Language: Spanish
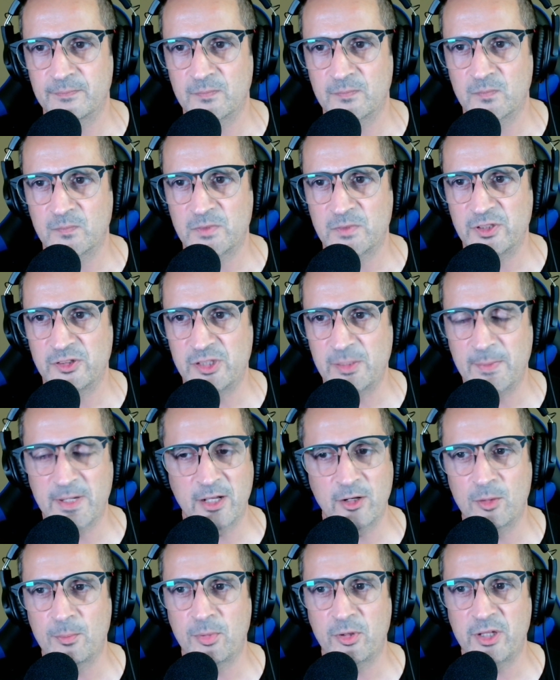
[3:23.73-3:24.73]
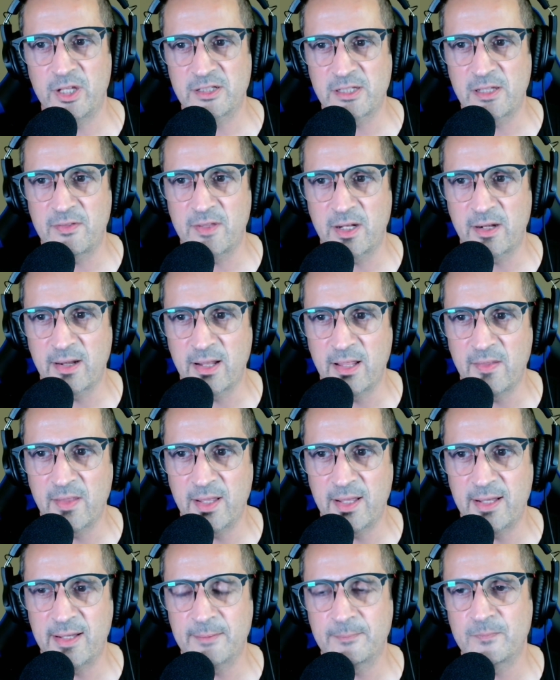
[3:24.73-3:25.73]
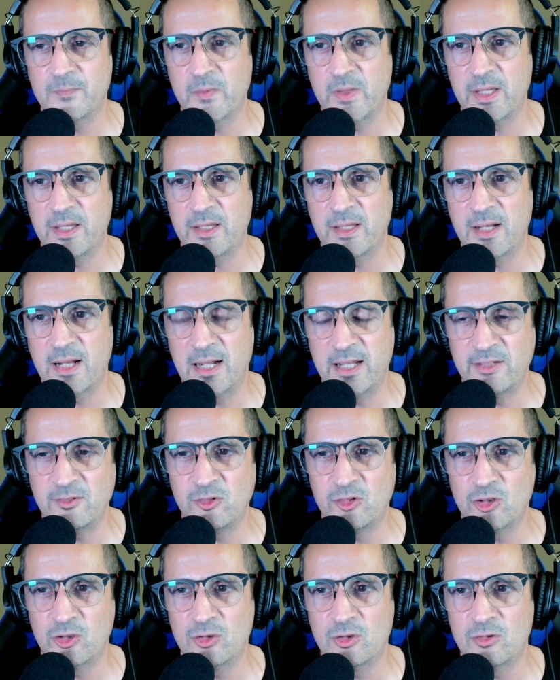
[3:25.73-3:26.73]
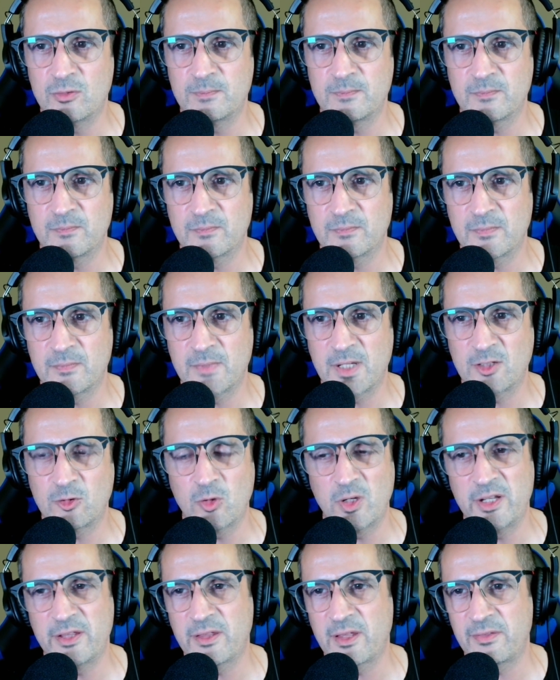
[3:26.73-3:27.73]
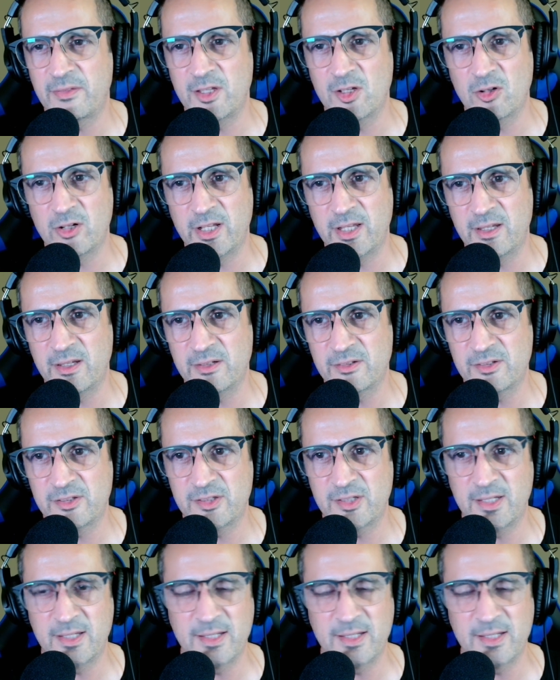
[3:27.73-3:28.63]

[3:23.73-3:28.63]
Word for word: sistema que no podías hacer nada, era lento, actualizaciones